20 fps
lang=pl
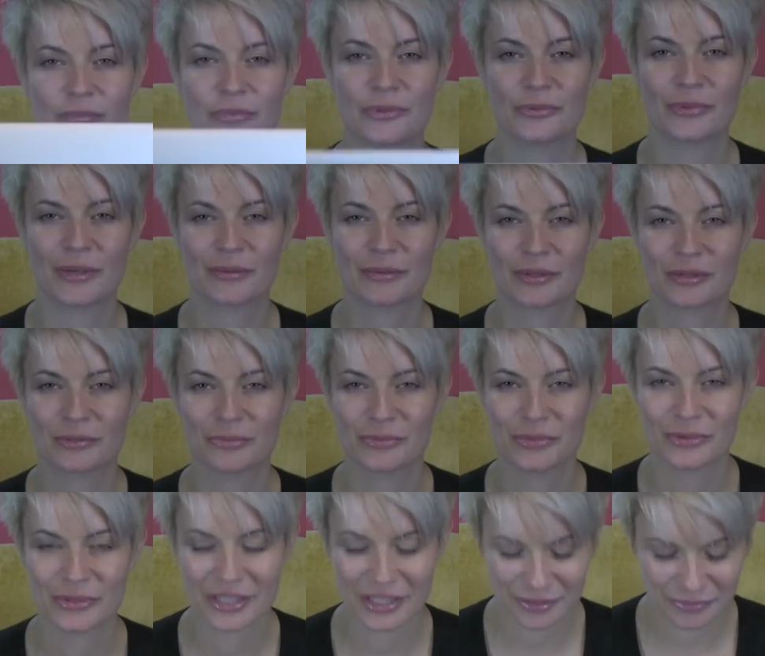bo mam
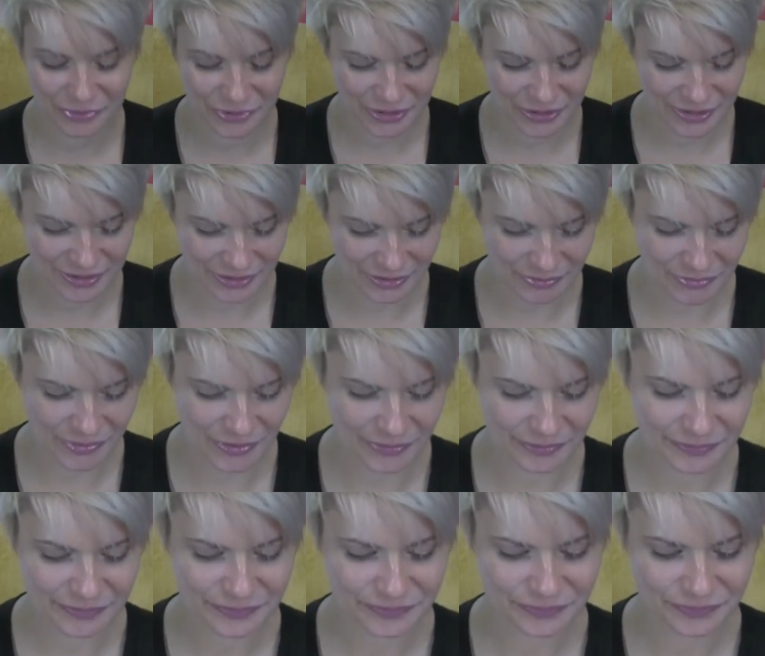komputer przed
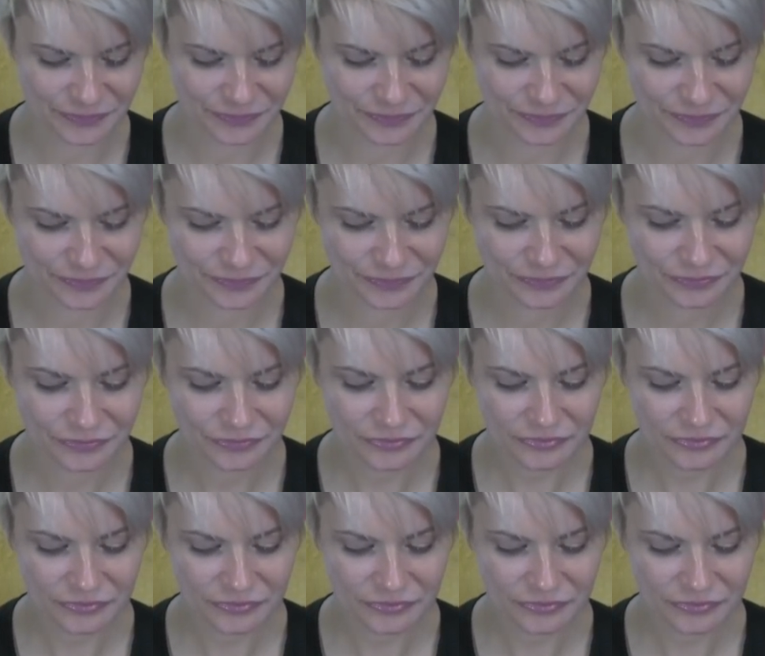sobą. Mm.